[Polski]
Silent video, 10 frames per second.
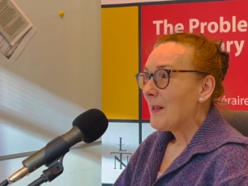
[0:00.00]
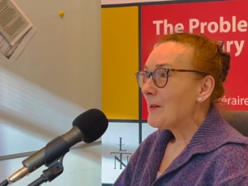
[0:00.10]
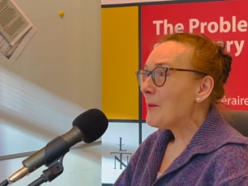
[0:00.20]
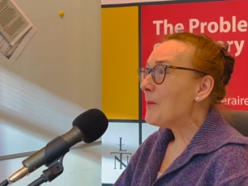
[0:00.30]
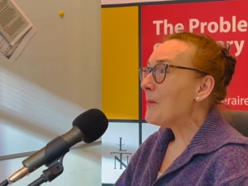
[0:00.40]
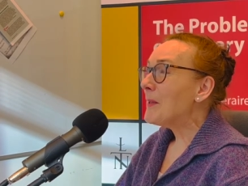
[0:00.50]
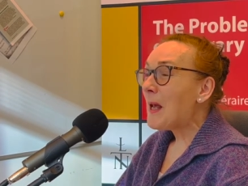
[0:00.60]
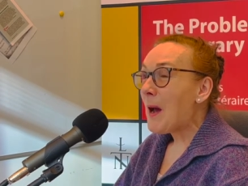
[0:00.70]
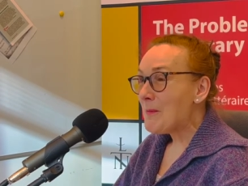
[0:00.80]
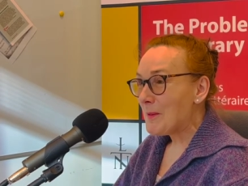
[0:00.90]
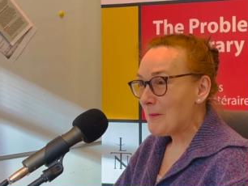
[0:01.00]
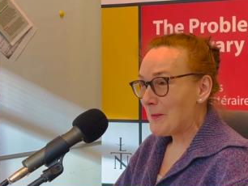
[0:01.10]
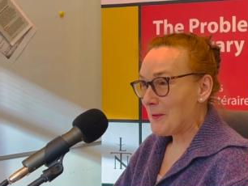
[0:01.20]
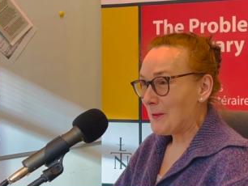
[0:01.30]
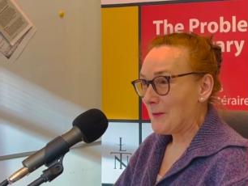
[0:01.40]
No bo Beniamin
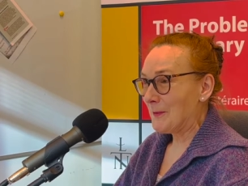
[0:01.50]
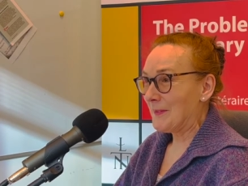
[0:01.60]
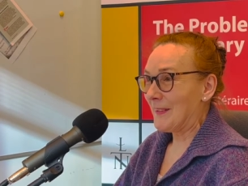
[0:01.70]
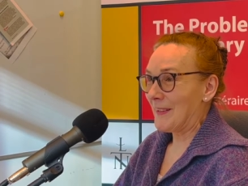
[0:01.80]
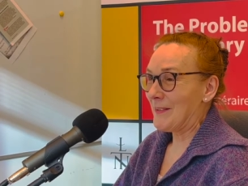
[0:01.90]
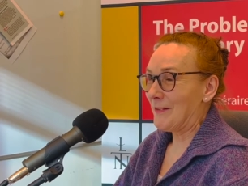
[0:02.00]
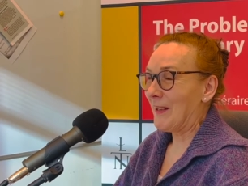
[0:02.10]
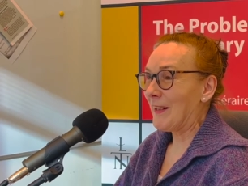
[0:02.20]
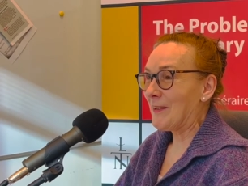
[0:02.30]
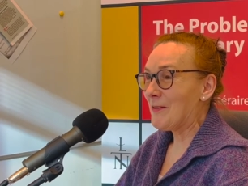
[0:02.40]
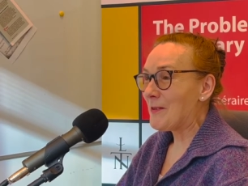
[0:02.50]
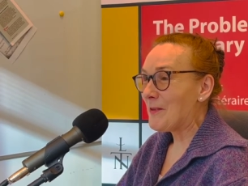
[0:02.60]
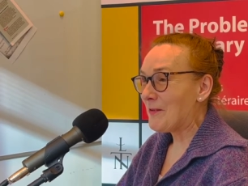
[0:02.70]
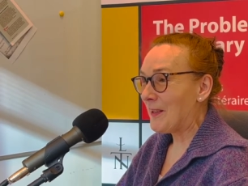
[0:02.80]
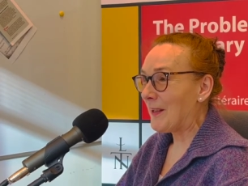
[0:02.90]
był też wielkim
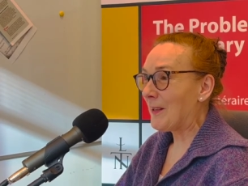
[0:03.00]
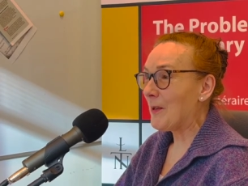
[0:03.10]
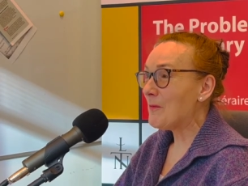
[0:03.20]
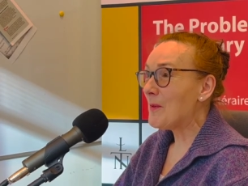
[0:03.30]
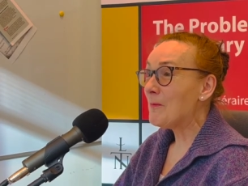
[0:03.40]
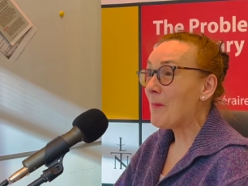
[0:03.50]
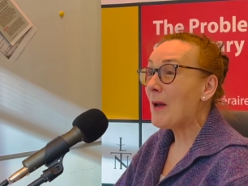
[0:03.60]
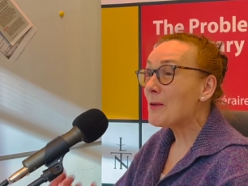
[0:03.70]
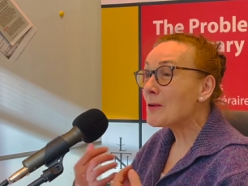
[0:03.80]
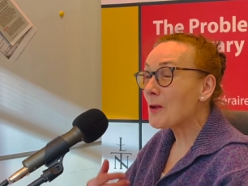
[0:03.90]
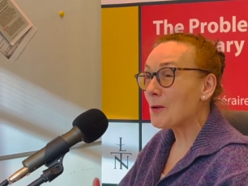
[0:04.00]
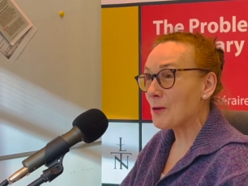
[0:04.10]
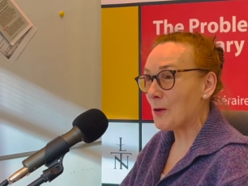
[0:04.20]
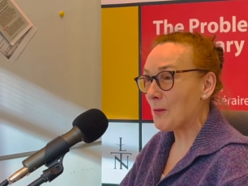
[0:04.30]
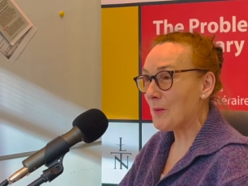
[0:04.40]
człowiekiem, mając o
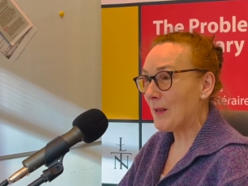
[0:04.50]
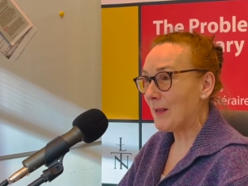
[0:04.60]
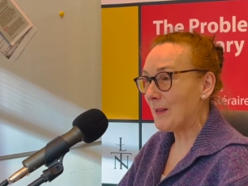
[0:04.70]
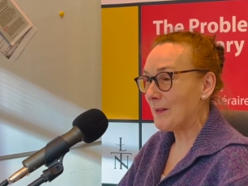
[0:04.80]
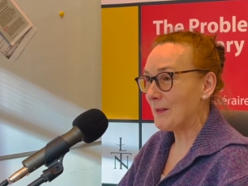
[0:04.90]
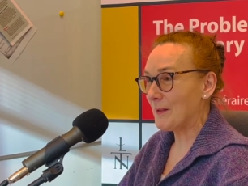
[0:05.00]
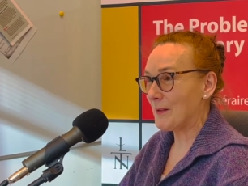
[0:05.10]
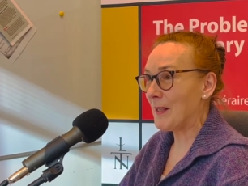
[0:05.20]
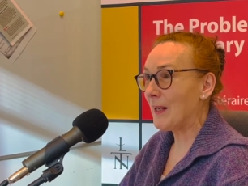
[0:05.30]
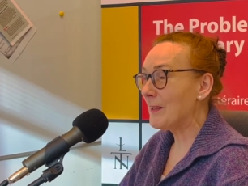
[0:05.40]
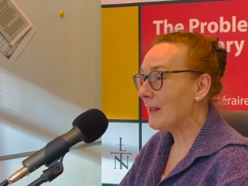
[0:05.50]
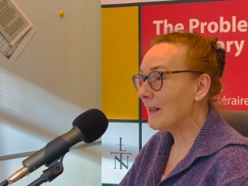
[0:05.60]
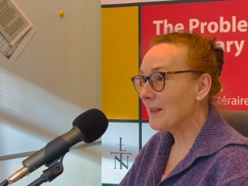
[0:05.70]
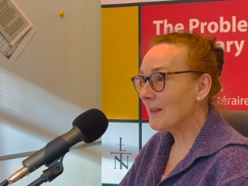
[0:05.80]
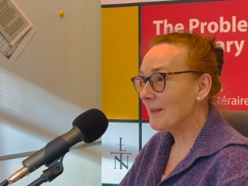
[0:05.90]
sobie
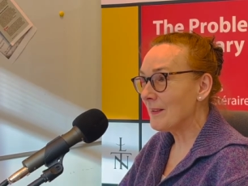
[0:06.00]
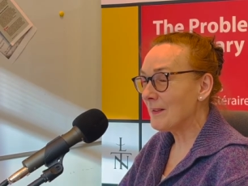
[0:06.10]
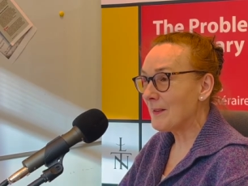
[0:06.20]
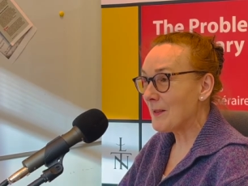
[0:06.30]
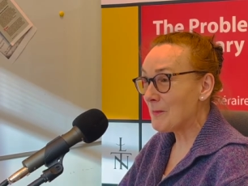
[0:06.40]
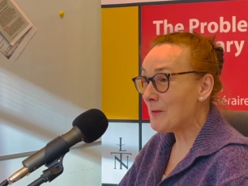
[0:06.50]
zdanie niezbyt